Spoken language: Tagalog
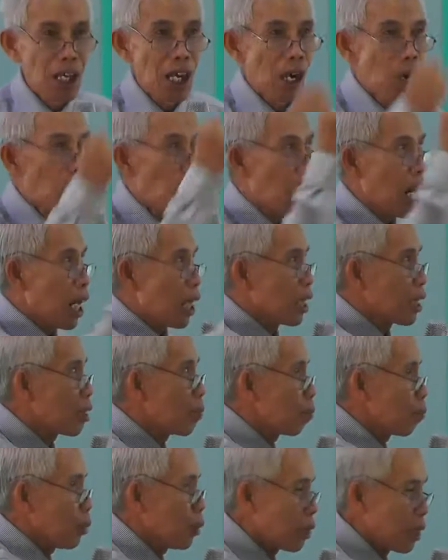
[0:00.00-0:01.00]

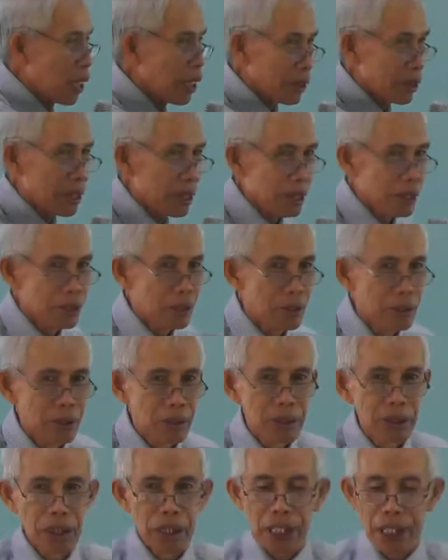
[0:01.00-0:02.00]
hawakan po natin
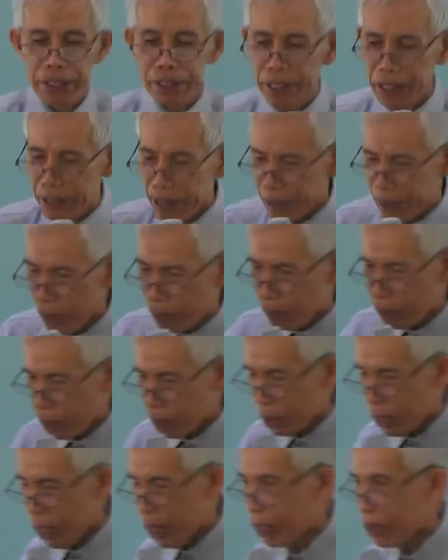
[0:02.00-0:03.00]
at hindi
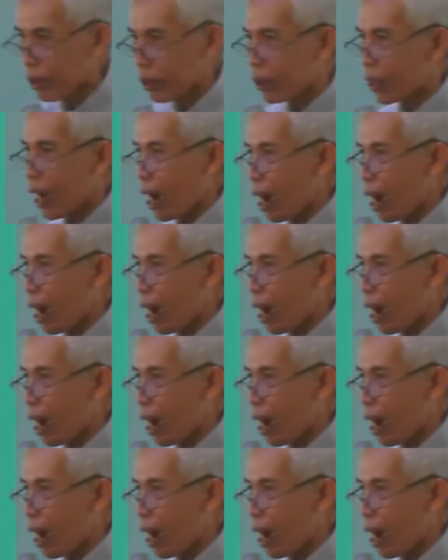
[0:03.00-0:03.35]
po tayo